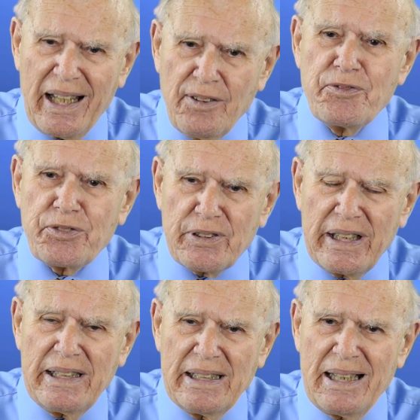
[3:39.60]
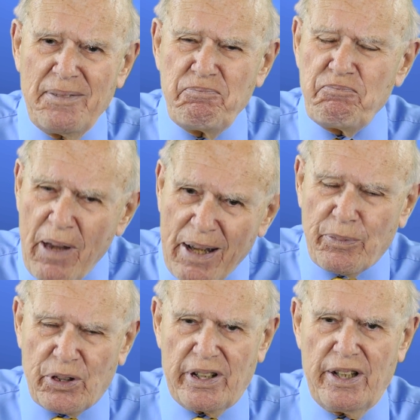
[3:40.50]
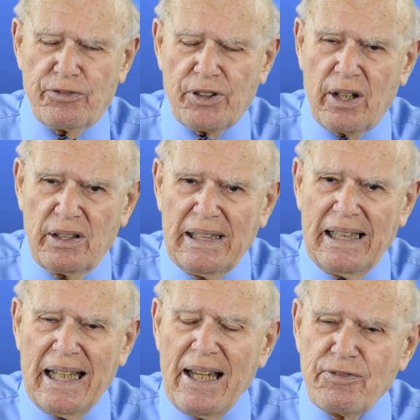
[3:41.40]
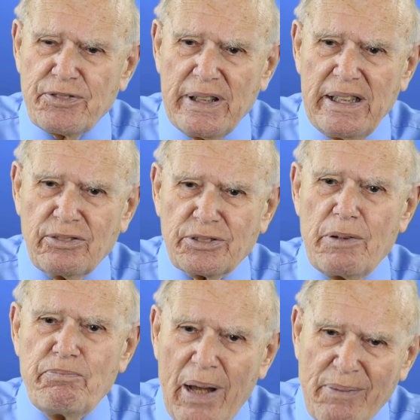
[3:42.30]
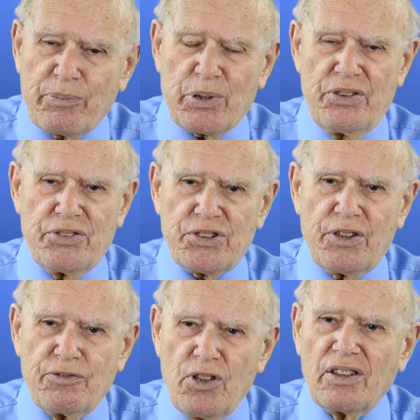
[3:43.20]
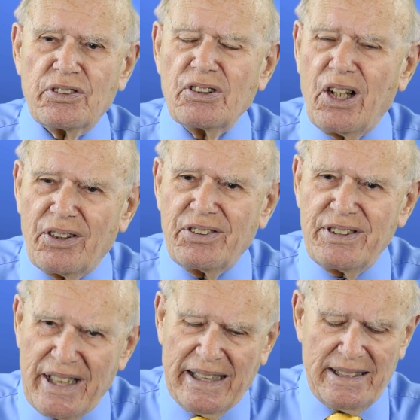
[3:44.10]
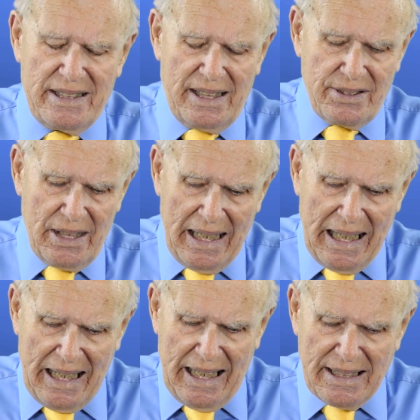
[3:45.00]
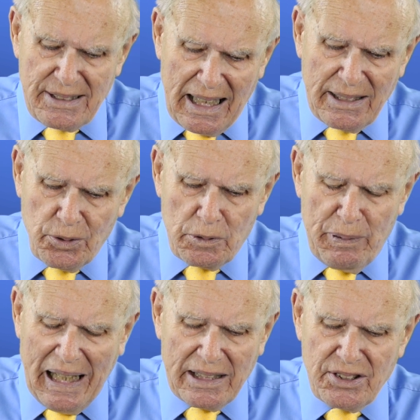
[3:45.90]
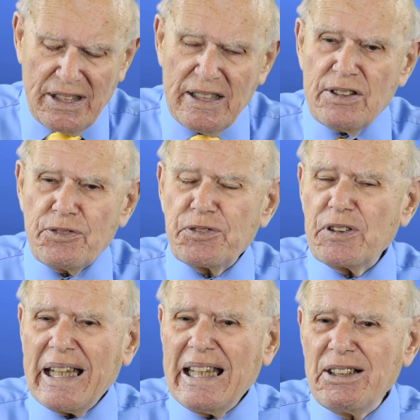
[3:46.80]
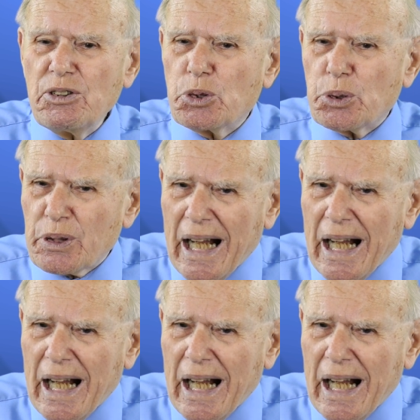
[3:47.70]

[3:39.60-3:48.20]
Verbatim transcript: danke ich Gott für jedes Andenken, für jede Erinnerung an das, was damals geschah.